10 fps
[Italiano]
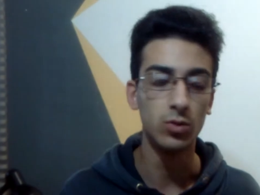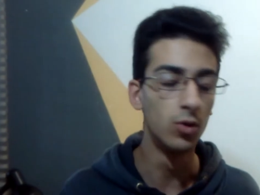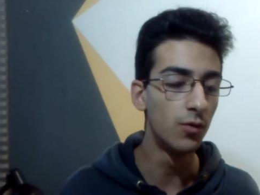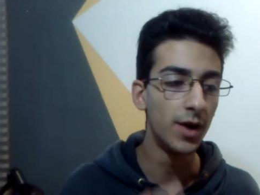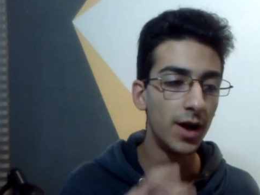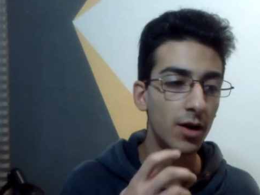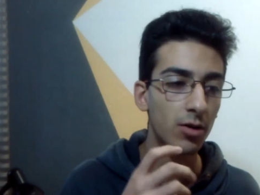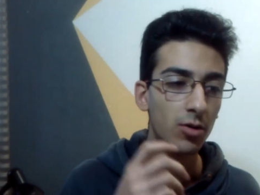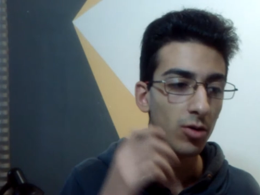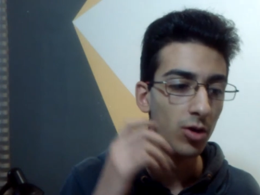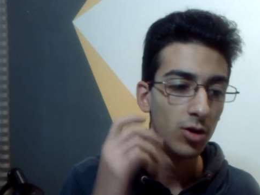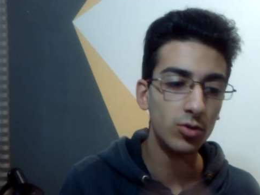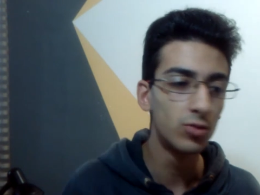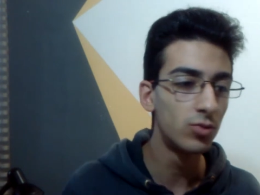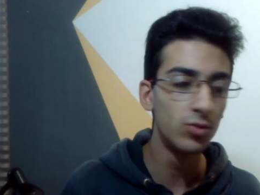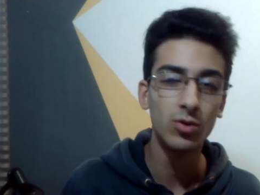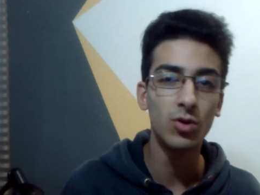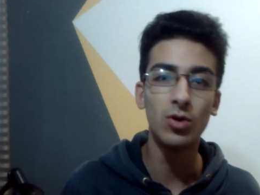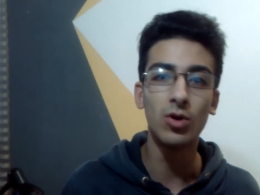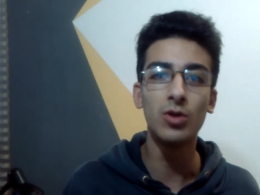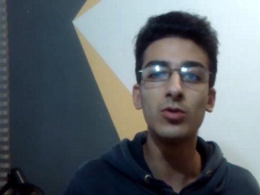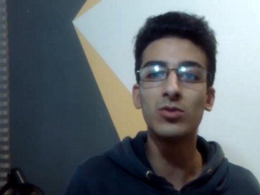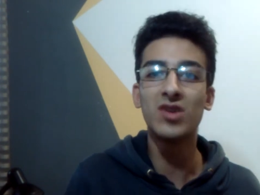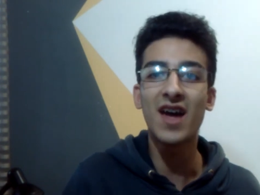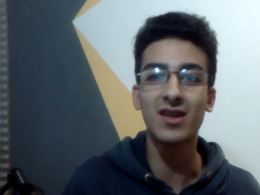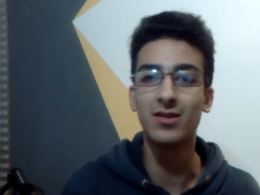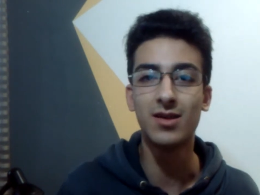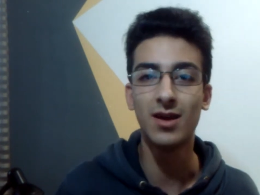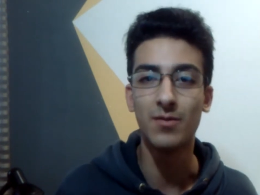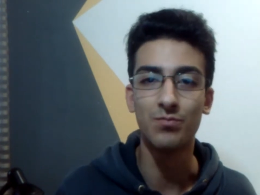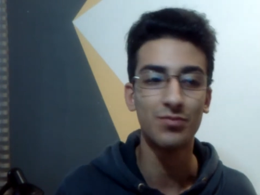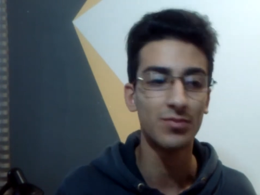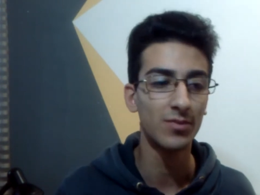dove ogni utente,